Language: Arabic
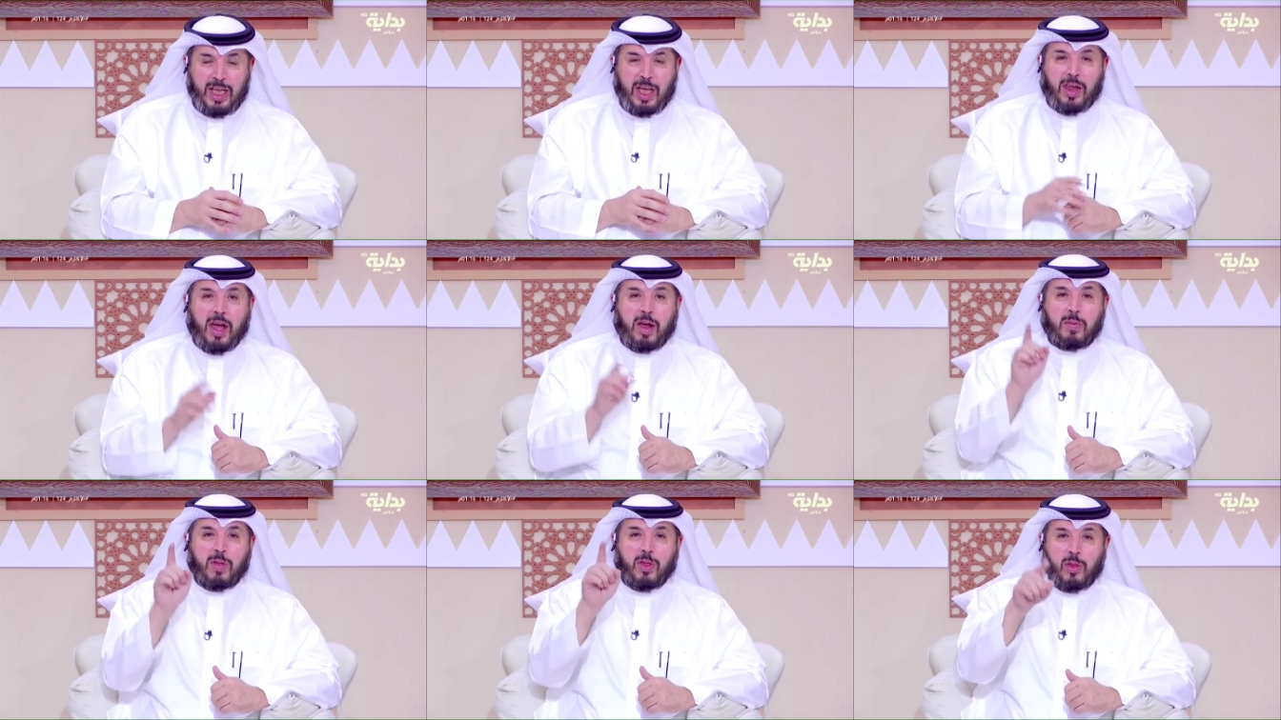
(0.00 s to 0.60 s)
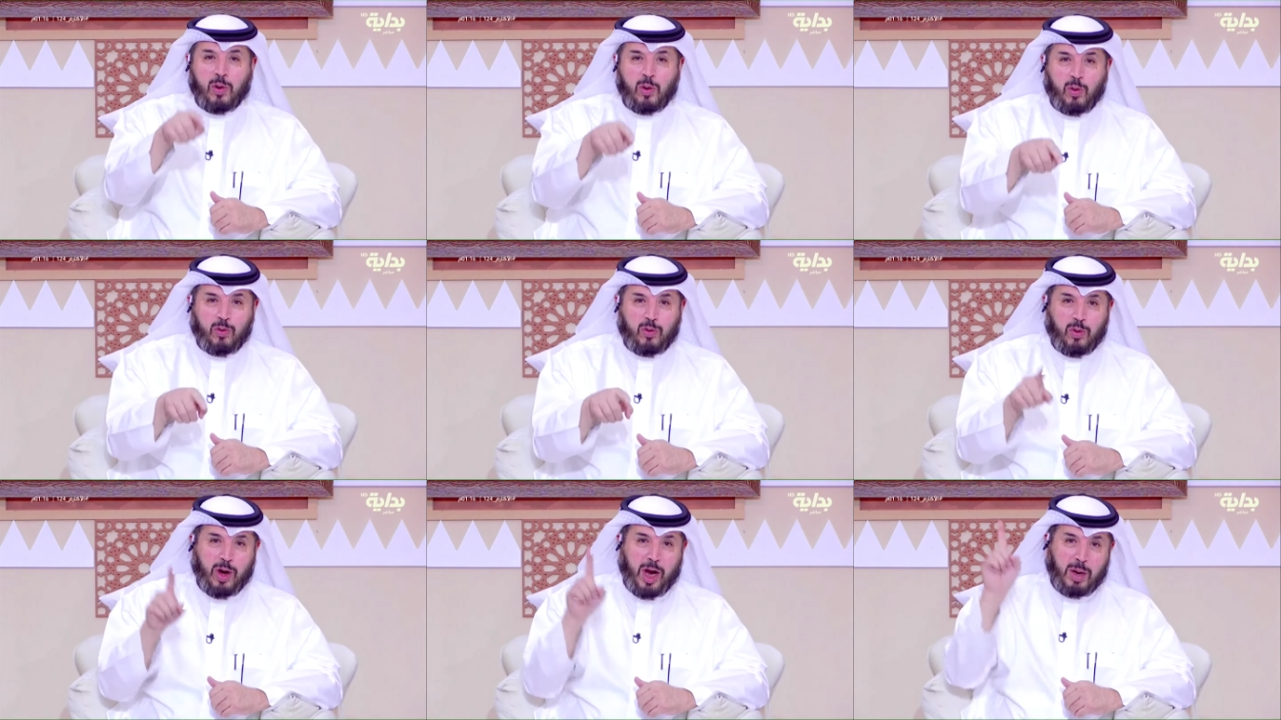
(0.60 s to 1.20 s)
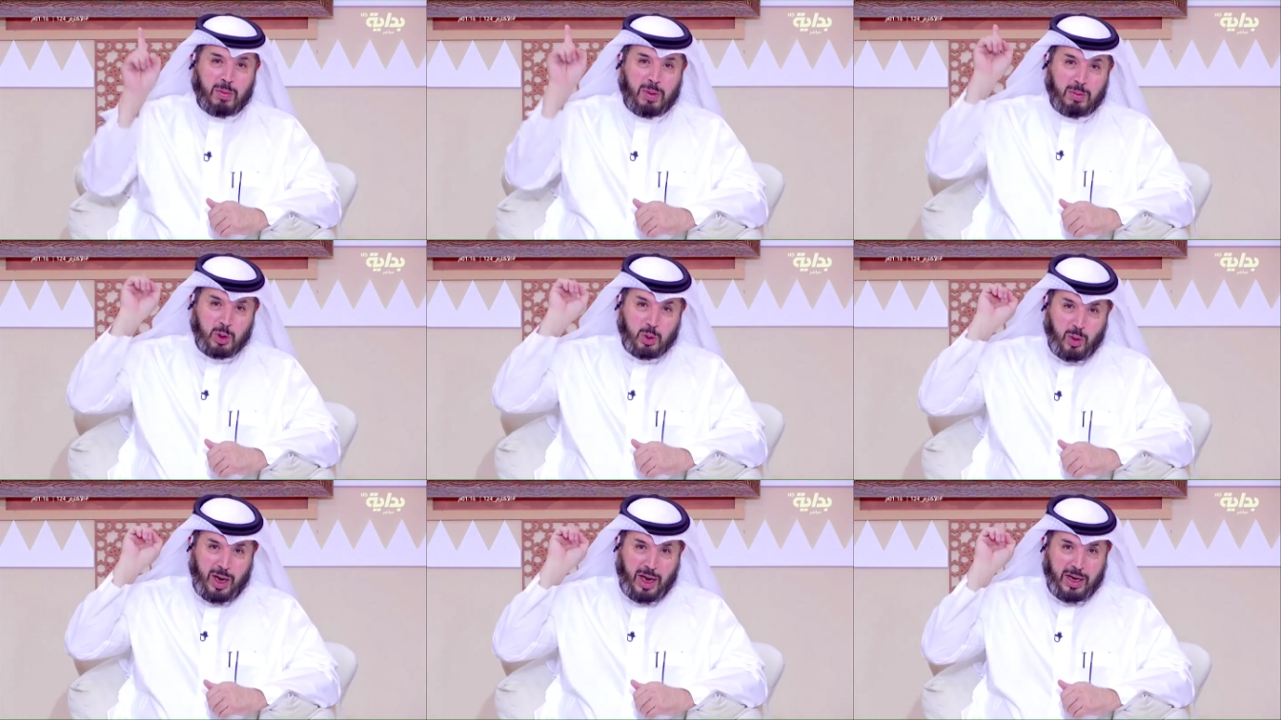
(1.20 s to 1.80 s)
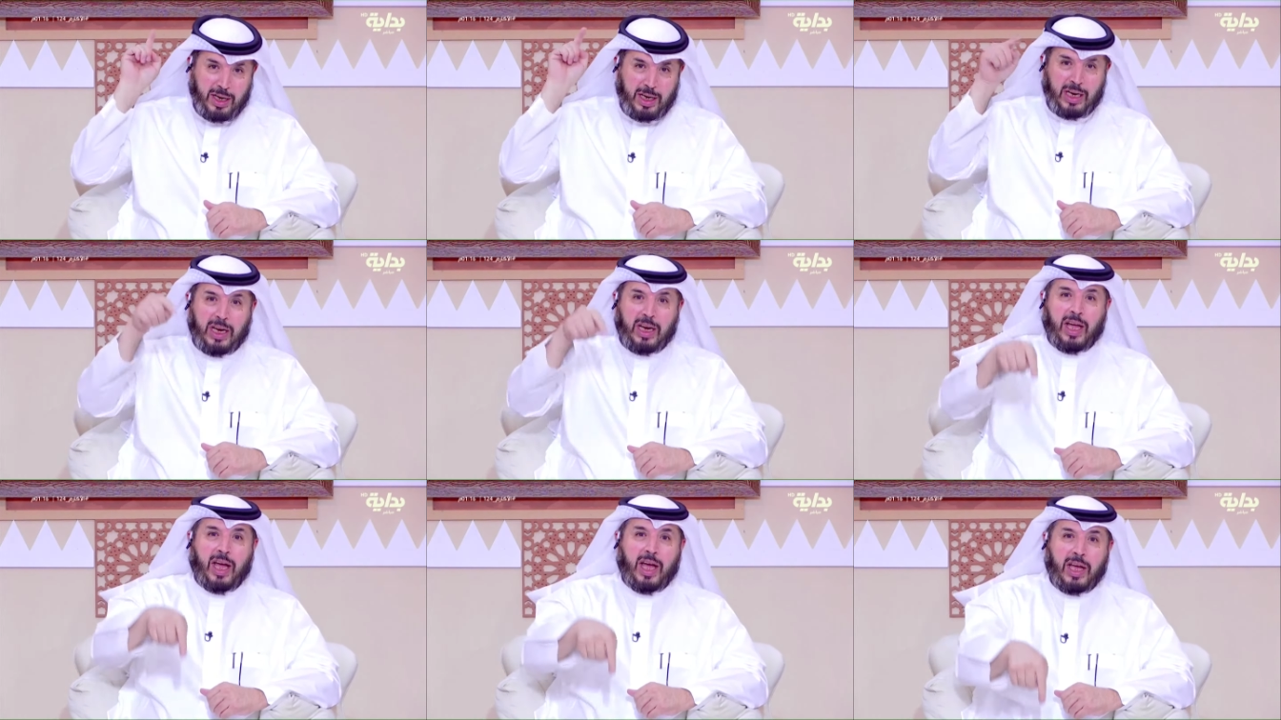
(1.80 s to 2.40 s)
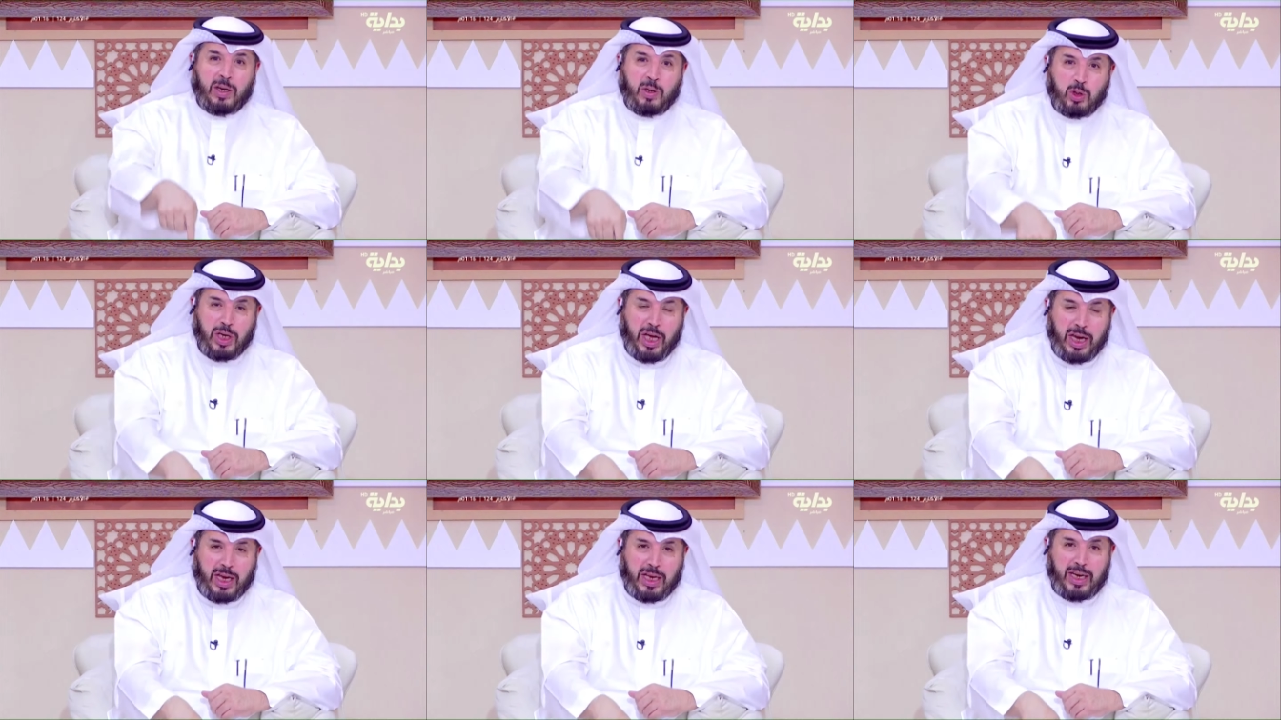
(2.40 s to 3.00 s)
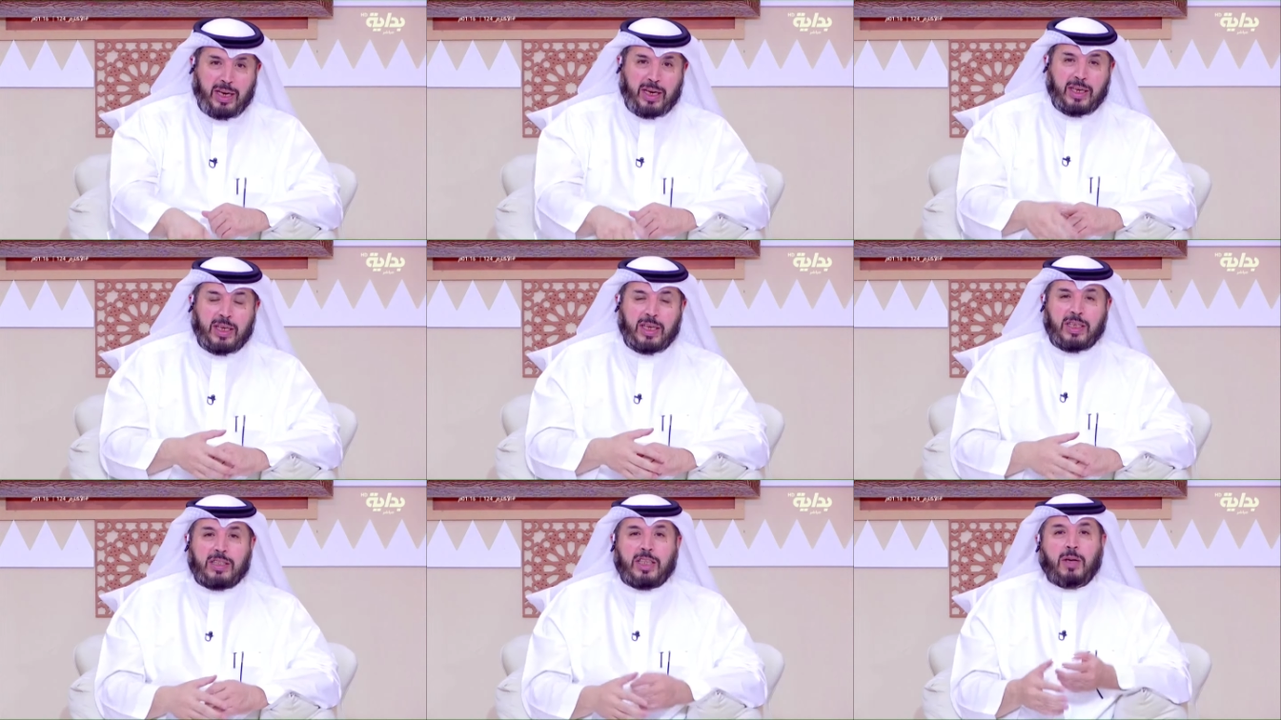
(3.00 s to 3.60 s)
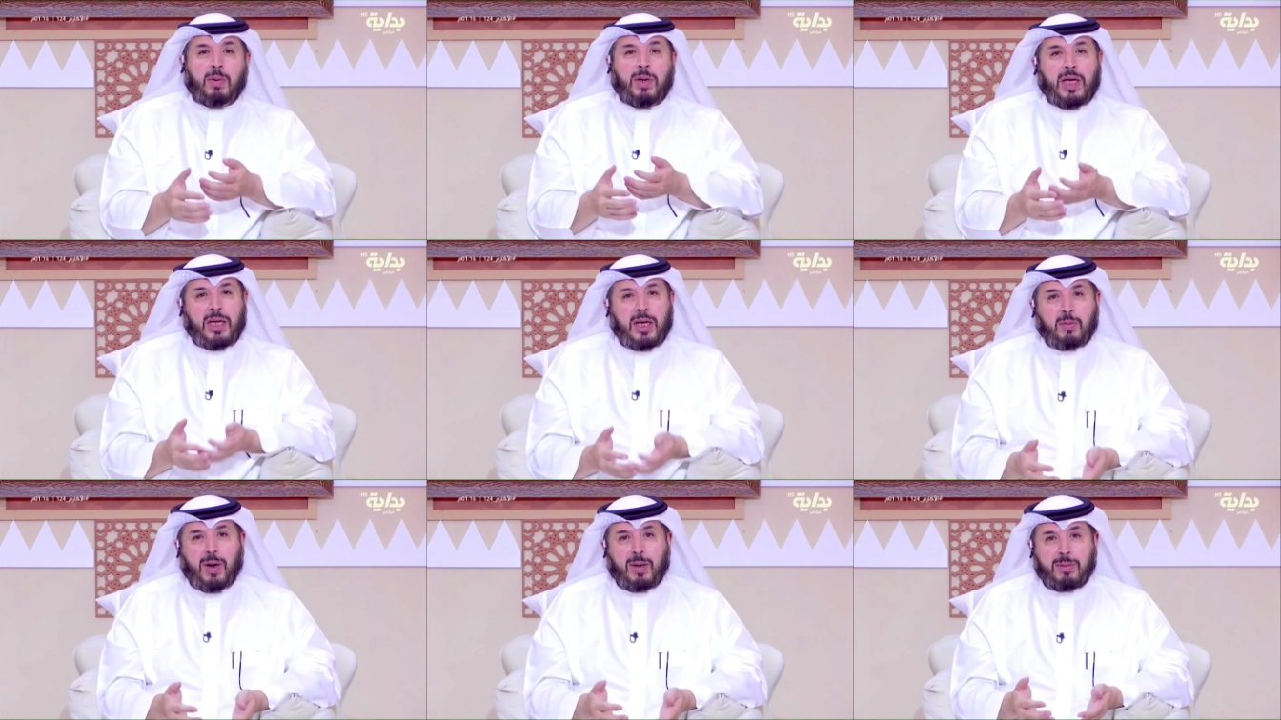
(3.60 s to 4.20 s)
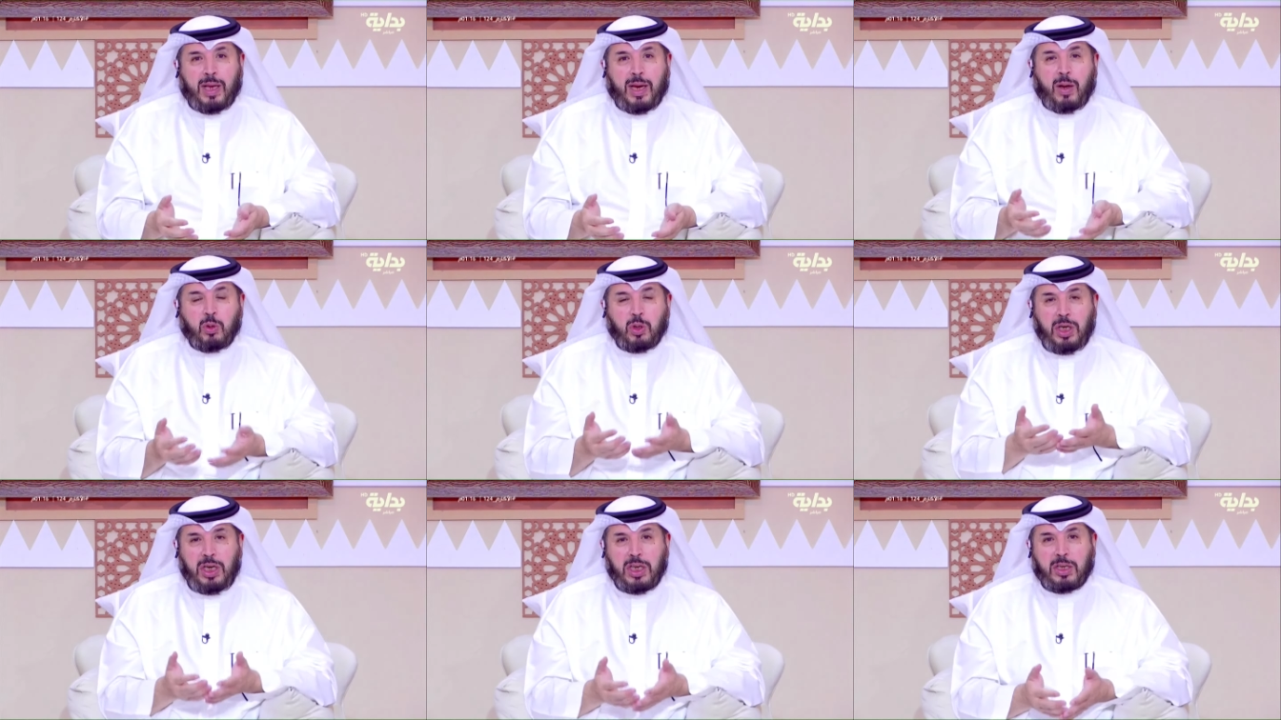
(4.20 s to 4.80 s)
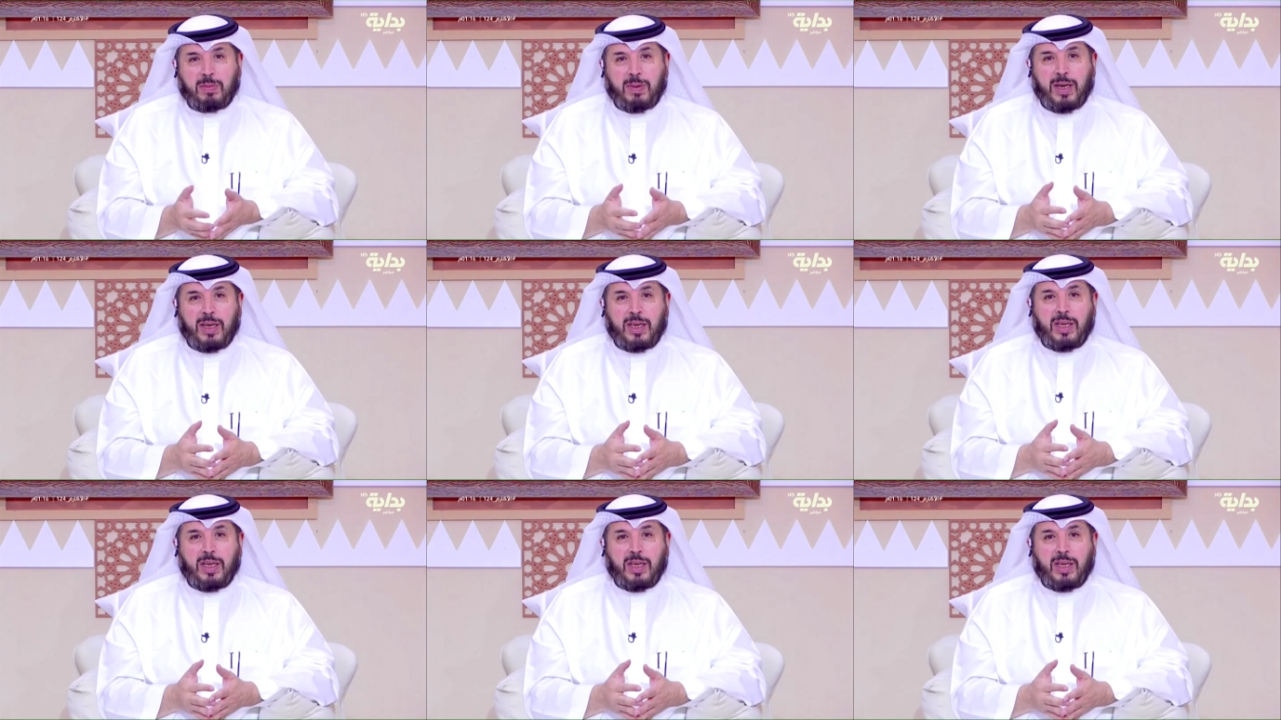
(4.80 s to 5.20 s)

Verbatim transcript: رغم الظروف ورغم المشوار الا ان يشاركنا طيب ليه يا ابو عبد الله وش الحكمه